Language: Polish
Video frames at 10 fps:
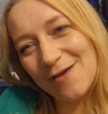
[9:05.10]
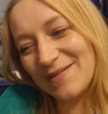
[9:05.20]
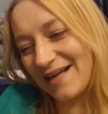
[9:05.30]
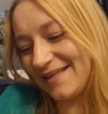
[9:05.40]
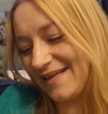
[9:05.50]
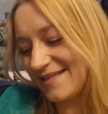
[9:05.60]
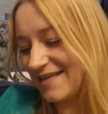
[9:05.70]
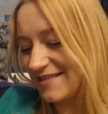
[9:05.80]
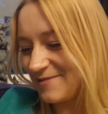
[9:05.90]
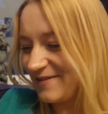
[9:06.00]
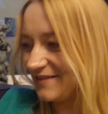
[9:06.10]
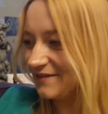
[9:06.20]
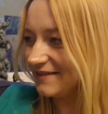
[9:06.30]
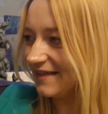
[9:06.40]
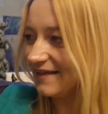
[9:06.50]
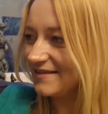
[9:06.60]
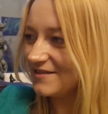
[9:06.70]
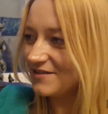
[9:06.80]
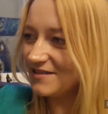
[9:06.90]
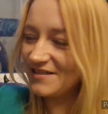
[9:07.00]
Dobra, nic, ja sobie
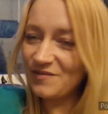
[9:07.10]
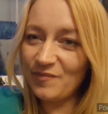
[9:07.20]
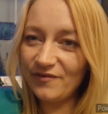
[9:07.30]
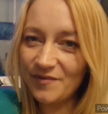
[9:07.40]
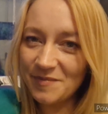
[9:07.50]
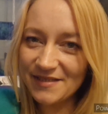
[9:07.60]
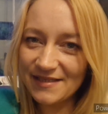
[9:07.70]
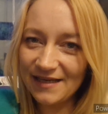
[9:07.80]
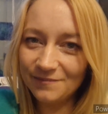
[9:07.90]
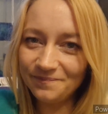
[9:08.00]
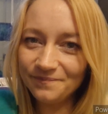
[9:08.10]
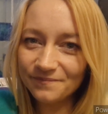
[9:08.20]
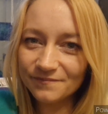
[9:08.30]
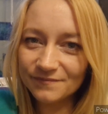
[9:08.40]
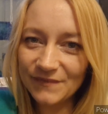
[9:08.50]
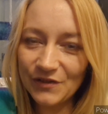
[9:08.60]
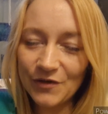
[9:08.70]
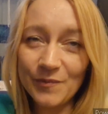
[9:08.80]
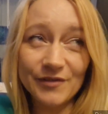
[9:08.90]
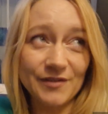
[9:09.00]
tutaj coś jeszcze powymyślam
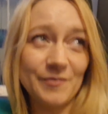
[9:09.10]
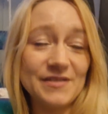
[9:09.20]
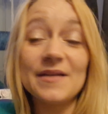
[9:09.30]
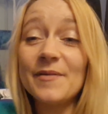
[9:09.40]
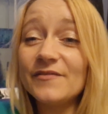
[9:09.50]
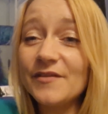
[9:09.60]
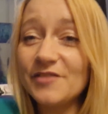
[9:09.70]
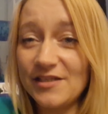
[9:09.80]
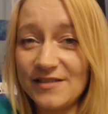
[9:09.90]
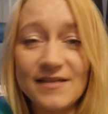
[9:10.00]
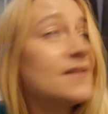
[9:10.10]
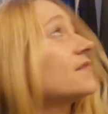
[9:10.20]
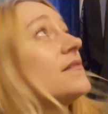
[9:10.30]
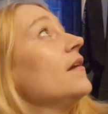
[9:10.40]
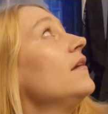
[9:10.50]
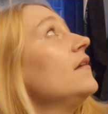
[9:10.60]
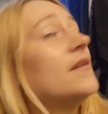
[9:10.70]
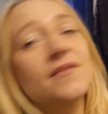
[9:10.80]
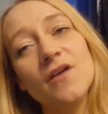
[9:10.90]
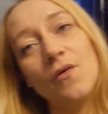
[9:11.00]
do roboty, bo jest naprawdę wcześniej, jest
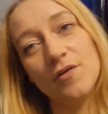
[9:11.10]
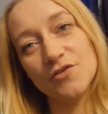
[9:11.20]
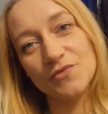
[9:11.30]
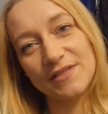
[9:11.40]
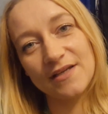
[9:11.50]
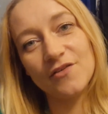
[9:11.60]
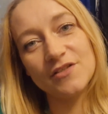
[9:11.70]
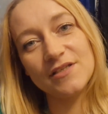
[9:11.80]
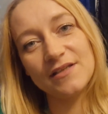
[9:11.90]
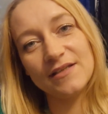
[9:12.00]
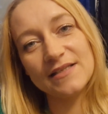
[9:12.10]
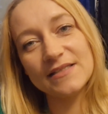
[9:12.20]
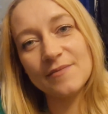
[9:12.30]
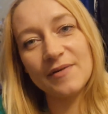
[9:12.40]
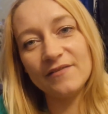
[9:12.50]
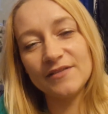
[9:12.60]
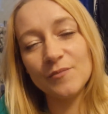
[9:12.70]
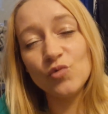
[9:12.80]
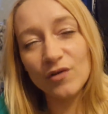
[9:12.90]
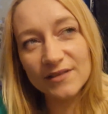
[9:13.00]
jest koło 6 godziny i jest
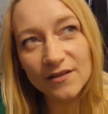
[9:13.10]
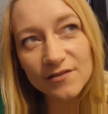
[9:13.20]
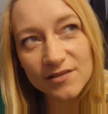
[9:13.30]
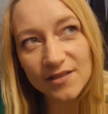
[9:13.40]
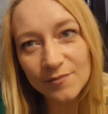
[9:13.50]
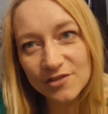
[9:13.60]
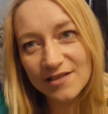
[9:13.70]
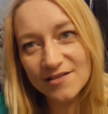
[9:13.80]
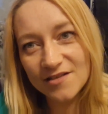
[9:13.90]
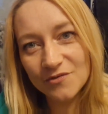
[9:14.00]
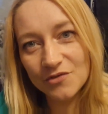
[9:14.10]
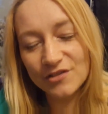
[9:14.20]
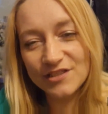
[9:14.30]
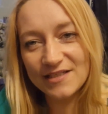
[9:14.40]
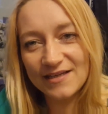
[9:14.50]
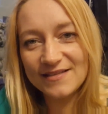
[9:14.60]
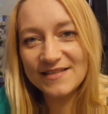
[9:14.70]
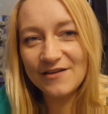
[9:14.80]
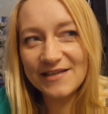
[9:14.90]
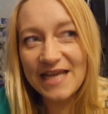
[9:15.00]
naprawdę młoda godzina, można jeszcze dużo dzisiaj
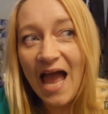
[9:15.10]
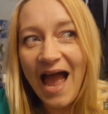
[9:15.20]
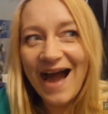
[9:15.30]
zdziałać,